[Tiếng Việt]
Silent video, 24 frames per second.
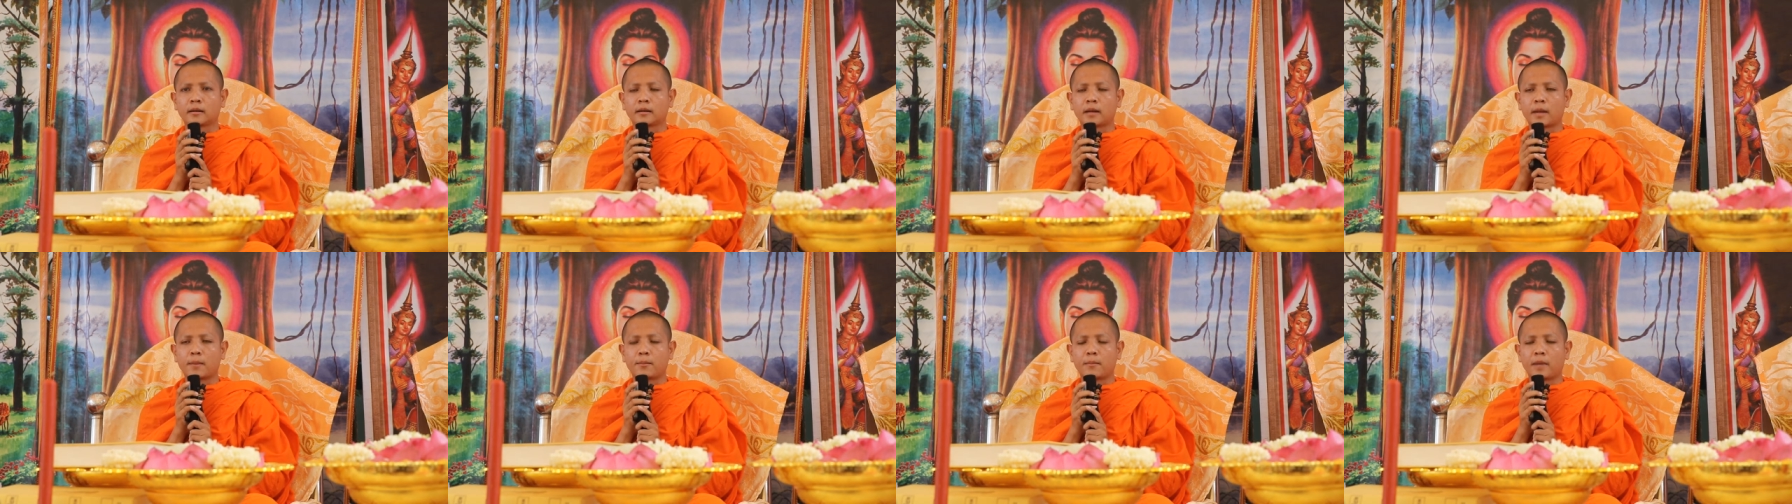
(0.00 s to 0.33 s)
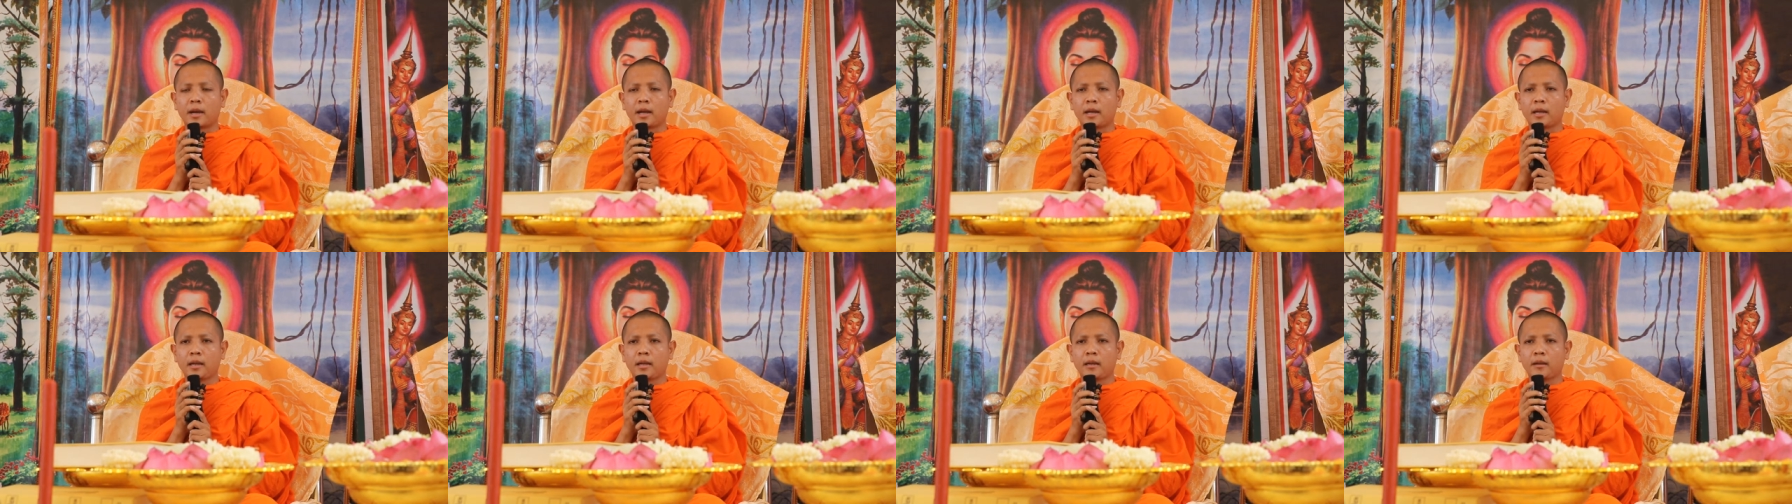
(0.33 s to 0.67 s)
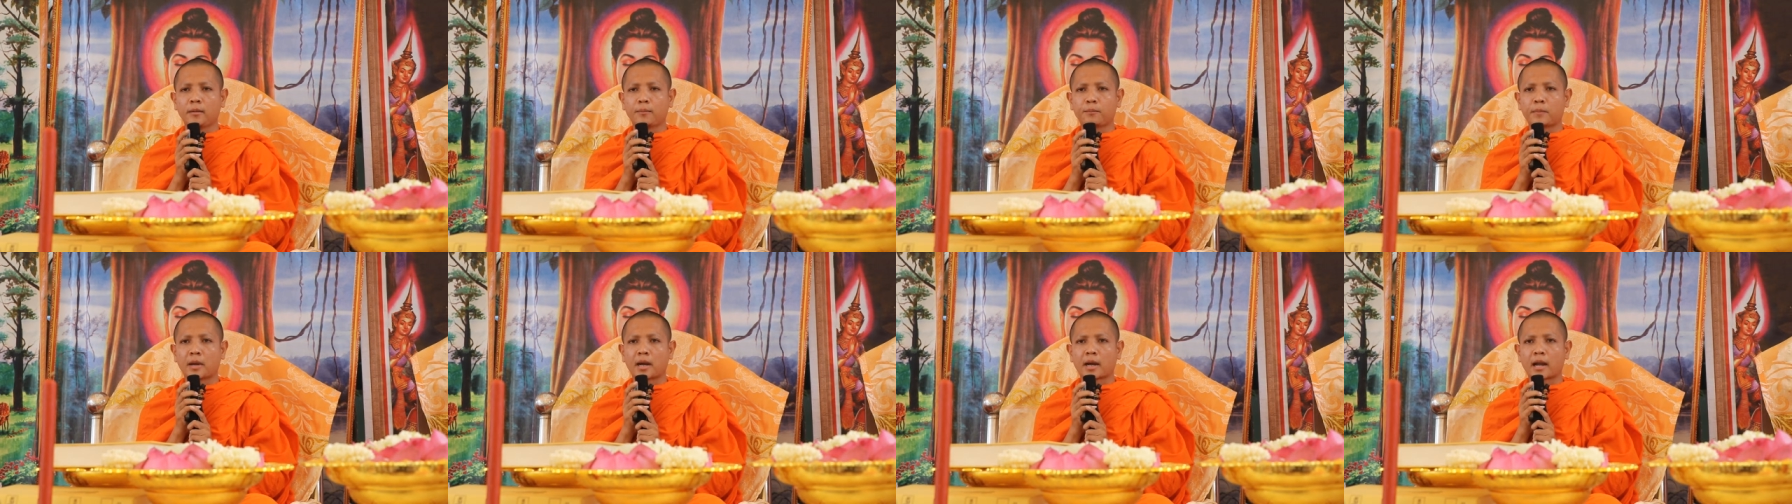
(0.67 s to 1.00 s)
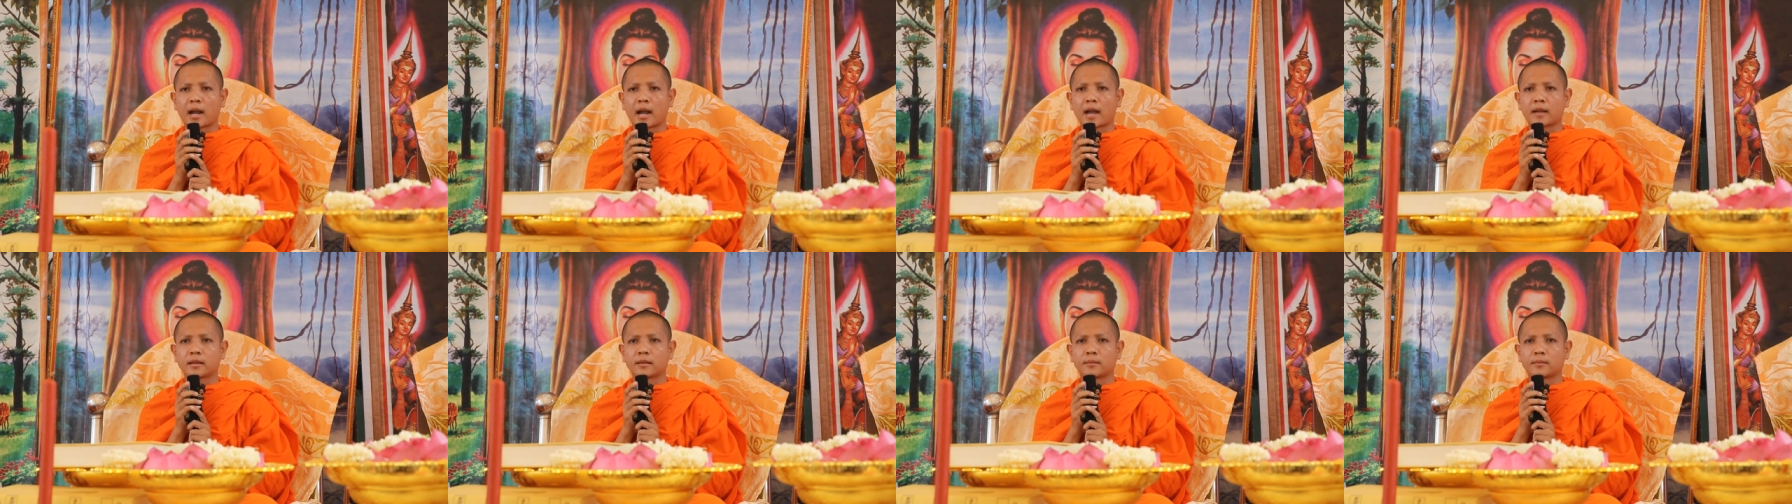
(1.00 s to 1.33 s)
đầm bay
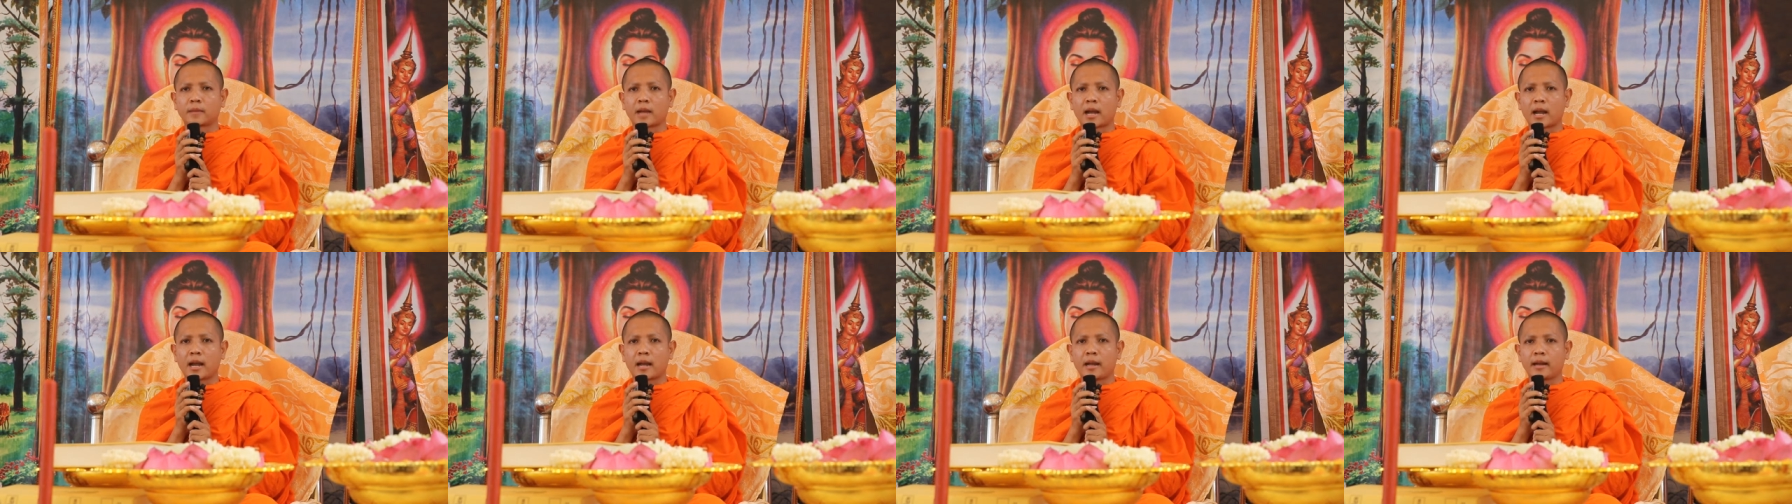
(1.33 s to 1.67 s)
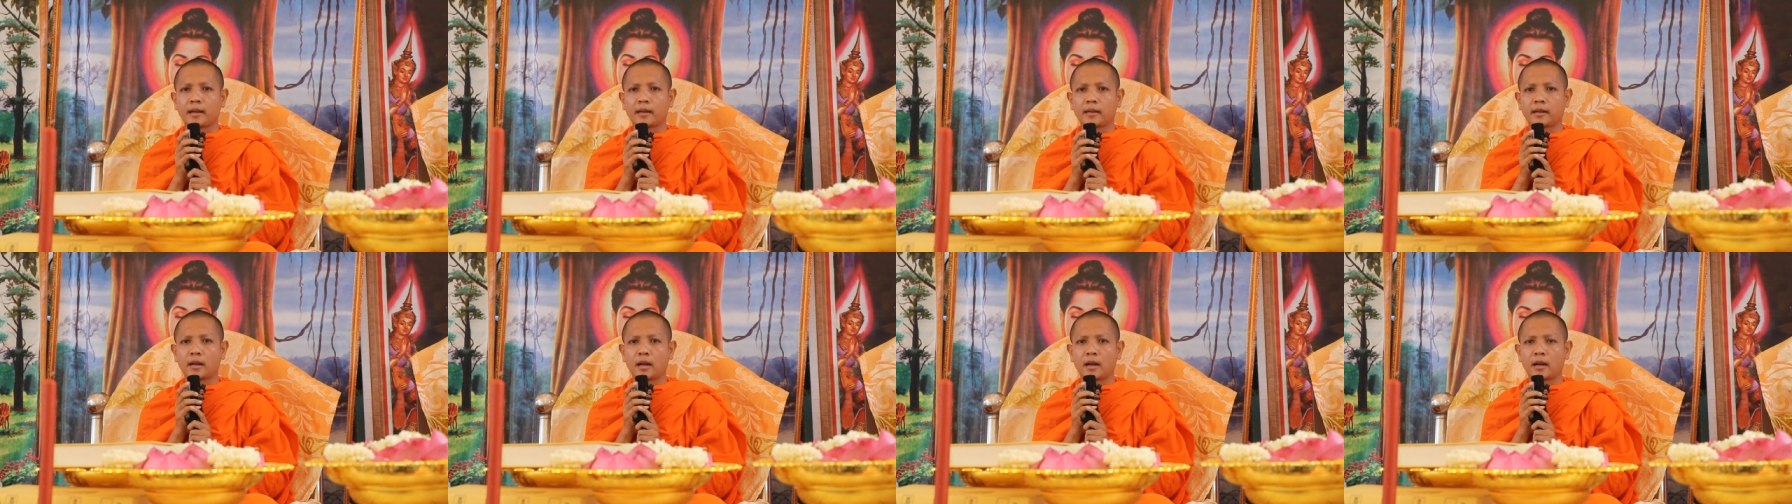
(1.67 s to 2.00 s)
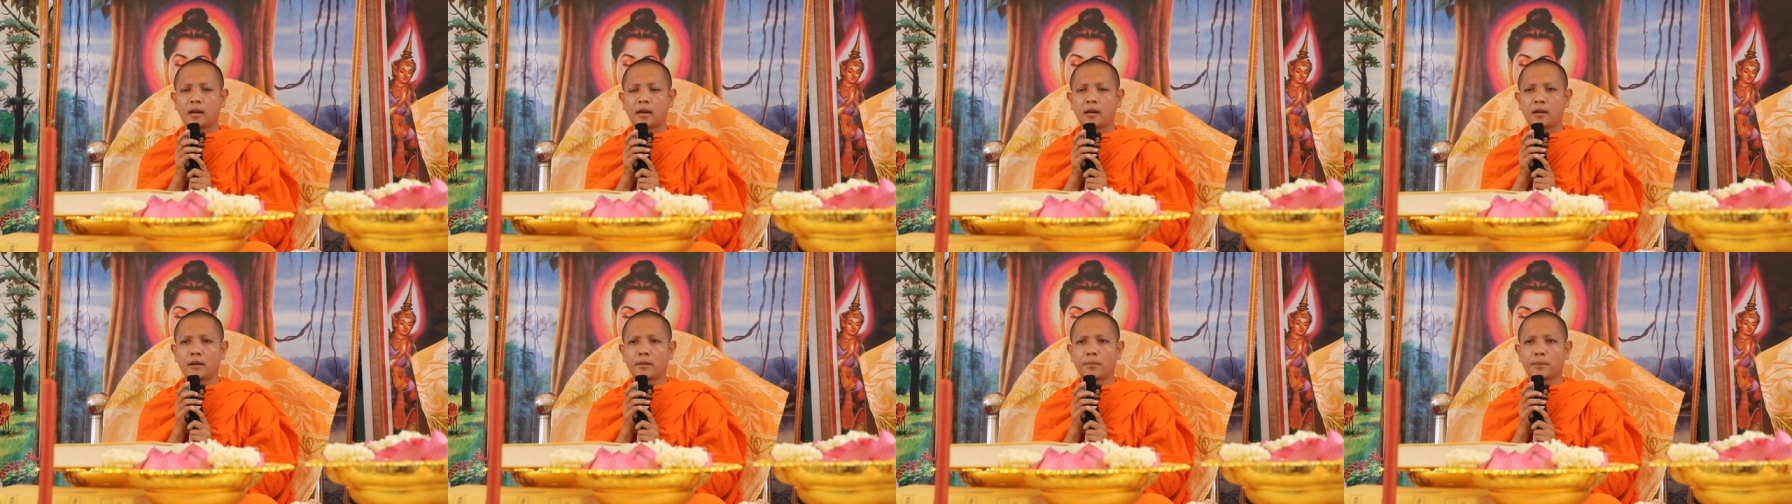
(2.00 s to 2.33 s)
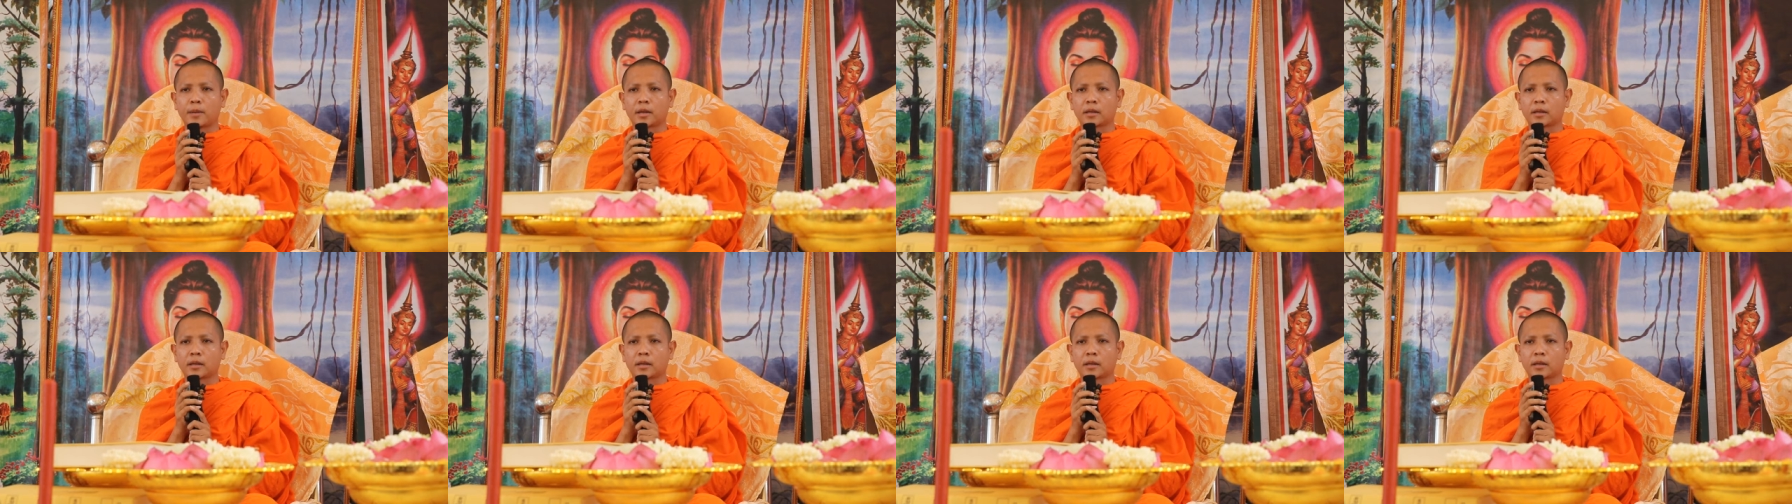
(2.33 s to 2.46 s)
Paka sầm đài nơi